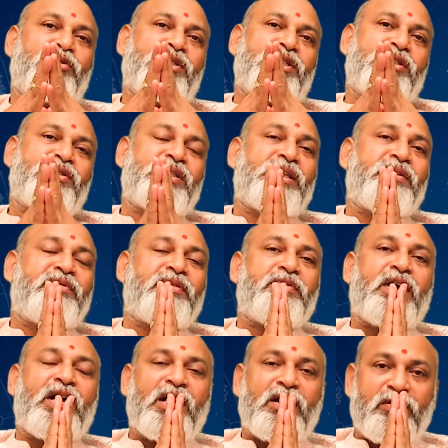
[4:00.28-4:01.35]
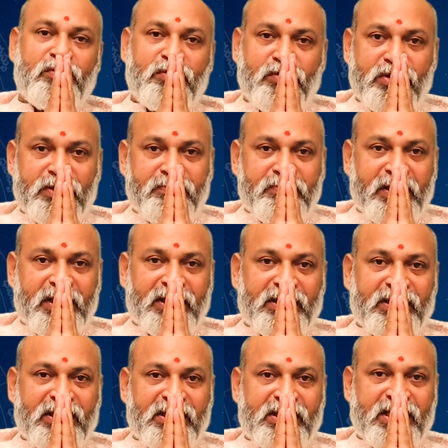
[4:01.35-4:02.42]
గోచరిస్తుంది వివాహం కోసం
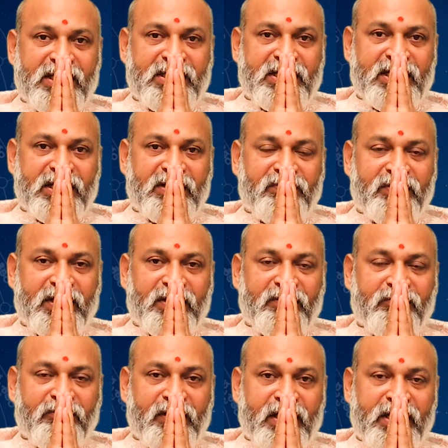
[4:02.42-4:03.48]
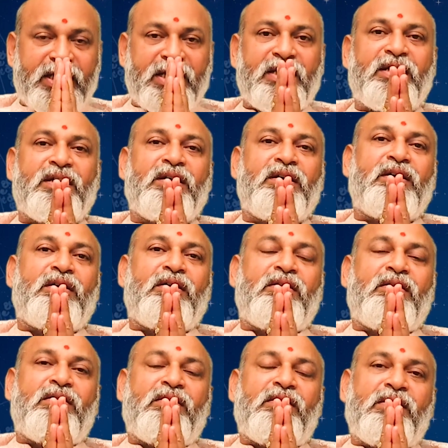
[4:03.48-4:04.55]
ప్రయత్నం చేసేటువంటి వారికి
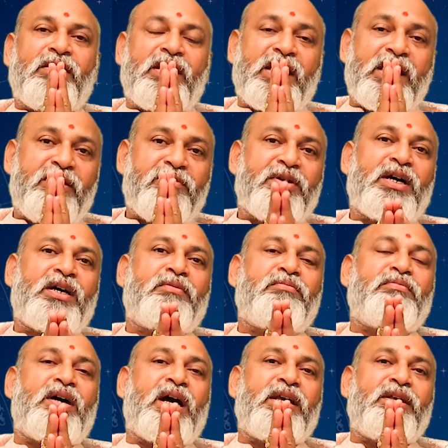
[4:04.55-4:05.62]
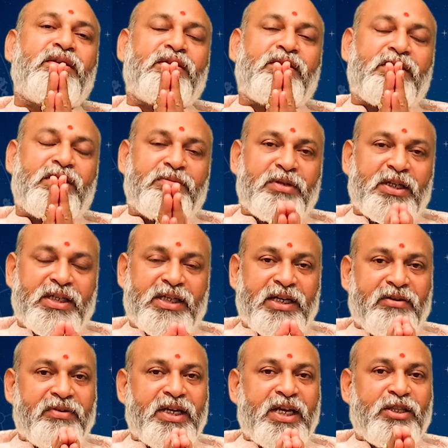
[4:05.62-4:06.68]
ఈ వారం ఐ మనకి
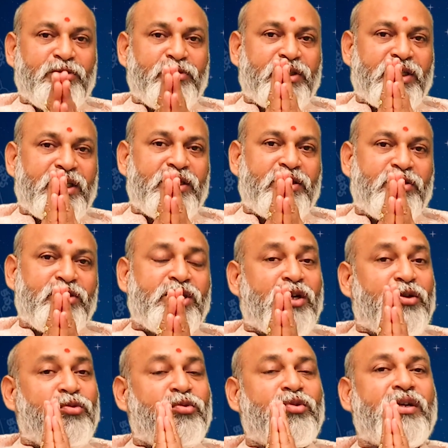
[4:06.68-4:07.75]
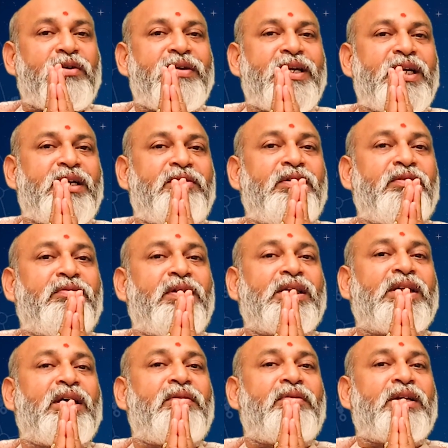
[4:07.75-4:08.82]
ఇరవై ఐదవ తేదీ నుంచి అనుకూలమైనటువంటి
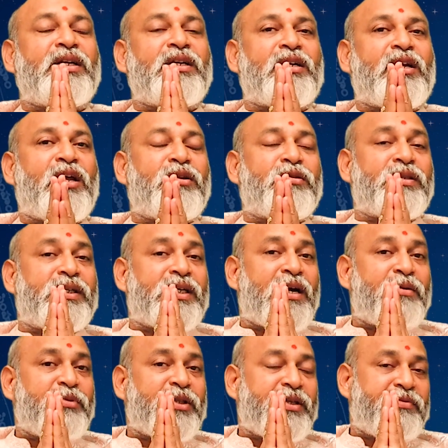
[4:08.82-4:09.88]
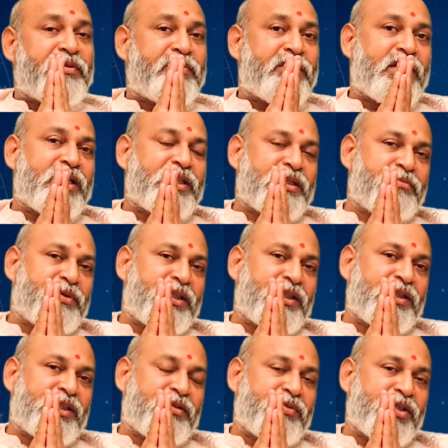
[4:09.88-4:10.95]
వాతావరణం రానుంది కాకపోతే వివాహ
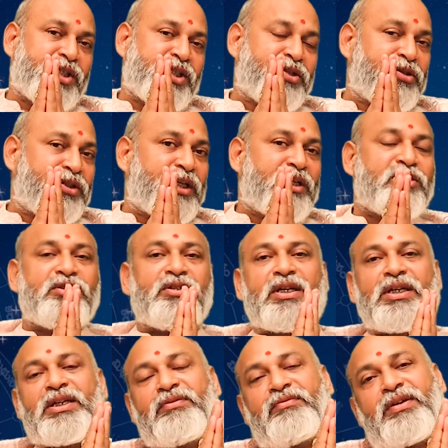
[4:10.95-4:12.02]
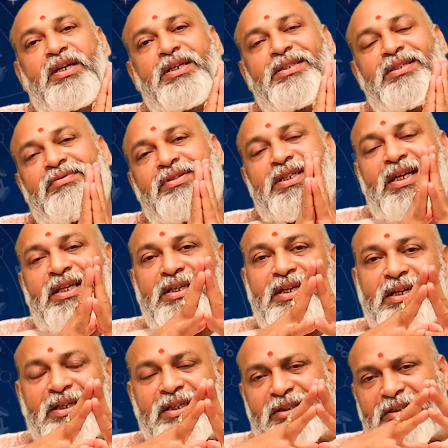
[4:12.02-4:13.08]
సంబంధించిన విషయంలో ధనస్సు లగ్నం వారికి
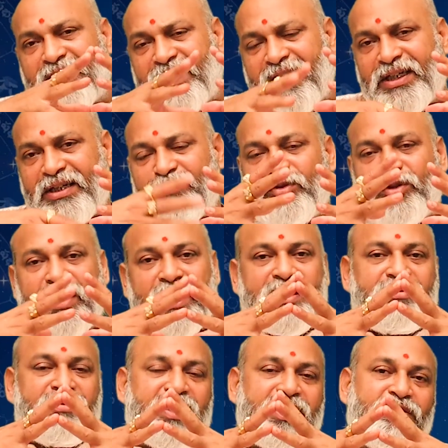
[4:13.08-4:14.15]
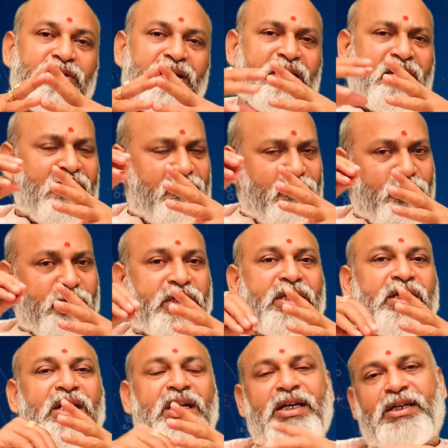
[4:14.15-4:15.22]
సర్వసాధారణంగా లగ్నము రాశి వారికి కూడా
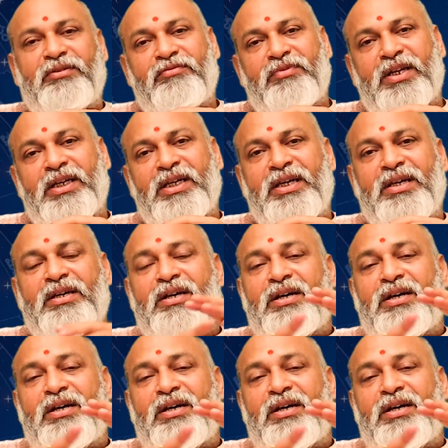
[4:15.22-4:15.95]
ముఖ్యంగా లగ్నం వారికి